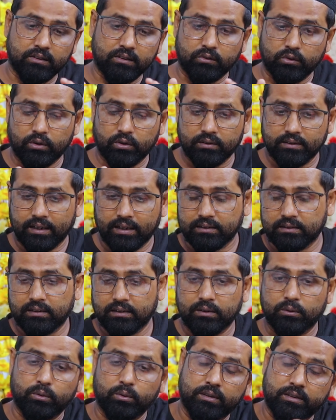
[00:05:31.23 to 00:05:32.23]
নিজের
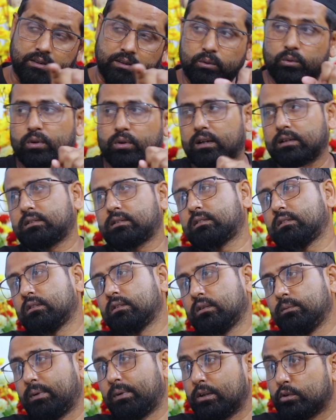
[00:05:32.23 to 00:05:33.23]
দায়িত্বে এগুলো ঠিক করার
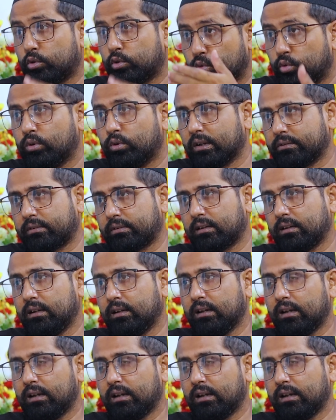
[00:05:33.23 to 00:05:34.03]
মানে সুযোগ আছে